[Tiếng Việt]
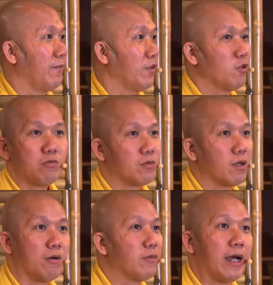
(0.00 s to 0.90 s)
nó rút
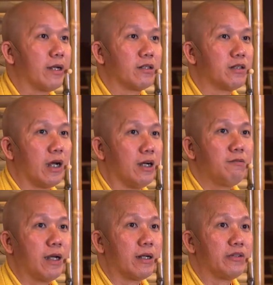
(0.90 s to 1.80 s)
không ra nó gỡ
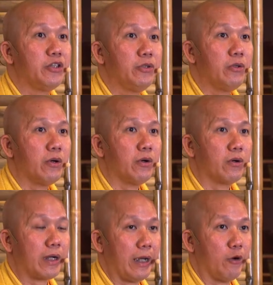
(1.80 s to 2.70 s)
không ra nó dính vô
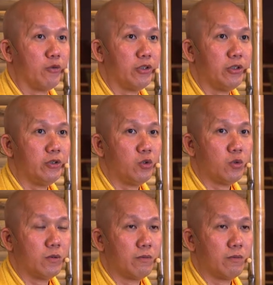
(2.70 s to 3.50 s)
keo nó dính